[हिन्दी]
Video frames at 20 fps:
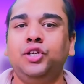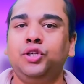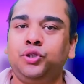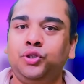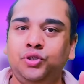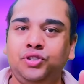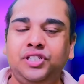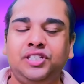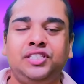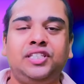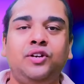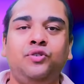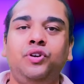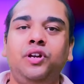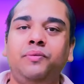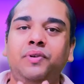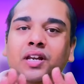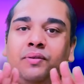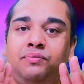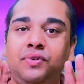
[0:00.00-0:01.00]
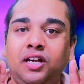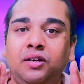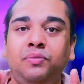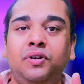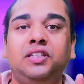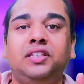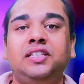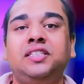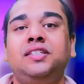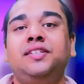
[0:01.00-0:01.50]
तो जिससे उन्हें मतलब
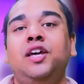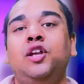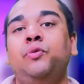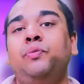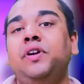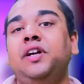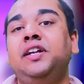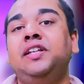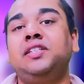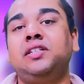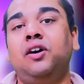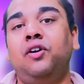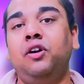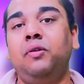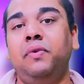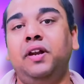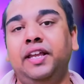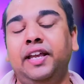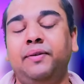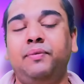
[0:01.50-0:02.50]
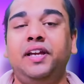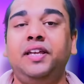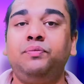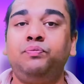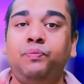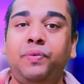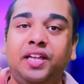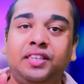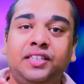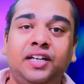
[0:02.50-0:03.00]
लगभग दस हज़ार रुपये का डिस्काउंट मिल गया भाई
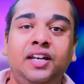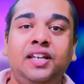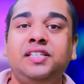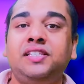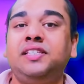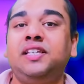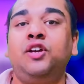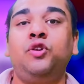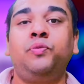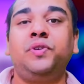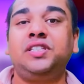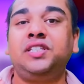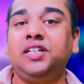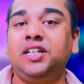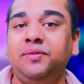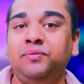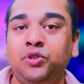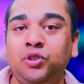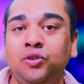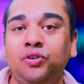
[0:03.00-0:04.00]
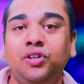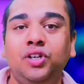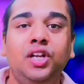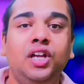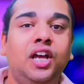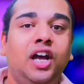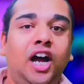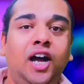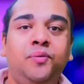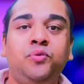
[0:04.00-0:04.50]
पैंतालीस हज़ार से कम तो
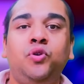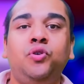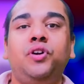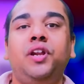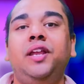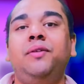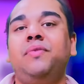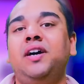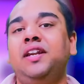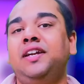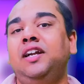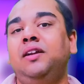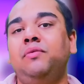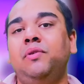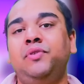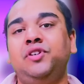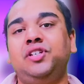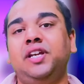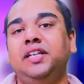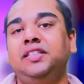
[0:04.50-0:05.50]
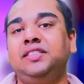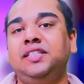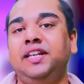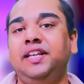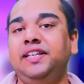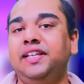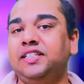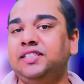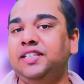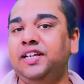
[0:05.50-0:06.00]
आपको ग्रे मार्केट में भी शायद
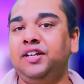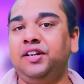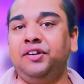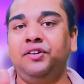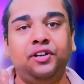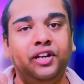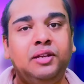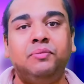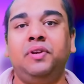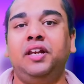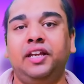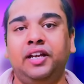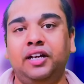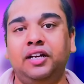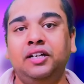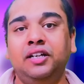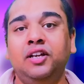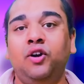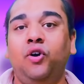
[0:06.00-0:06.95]
सीरीज एक्स देखने को नहीं मिलेगा